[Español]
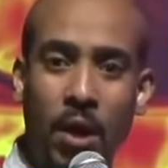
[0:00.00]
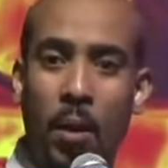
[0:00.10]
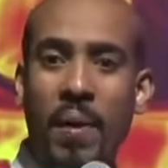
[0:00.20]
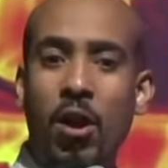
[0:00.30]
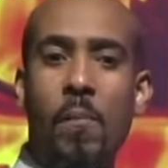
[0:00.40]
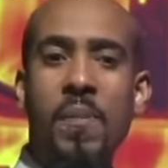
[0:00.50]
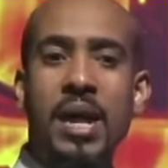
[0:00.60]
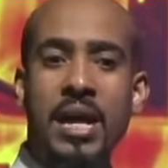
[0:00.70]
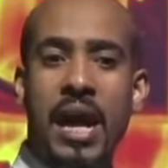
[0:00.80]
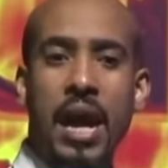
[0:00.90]
Pero
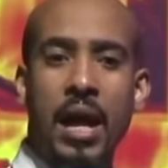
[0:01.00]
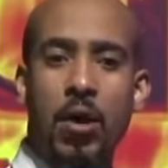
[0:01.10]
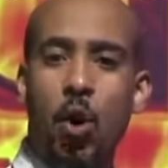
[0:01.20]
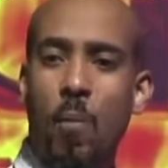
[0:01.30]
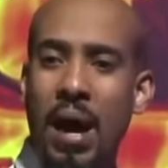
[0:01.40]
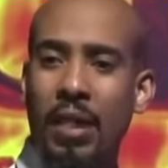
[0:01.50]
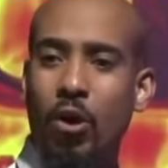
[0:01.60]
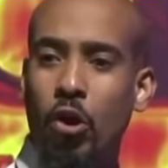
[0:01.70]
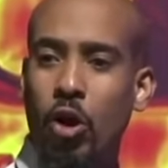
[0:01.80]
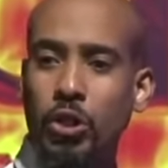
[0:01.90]
mire, lo más
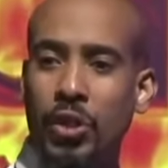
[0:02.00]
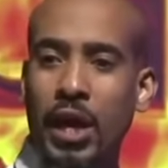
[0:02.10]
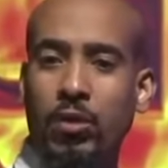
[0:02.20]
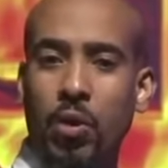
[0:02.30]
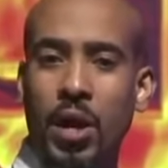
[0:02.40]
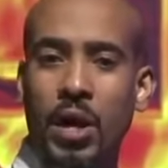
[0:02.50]
doloroso de esto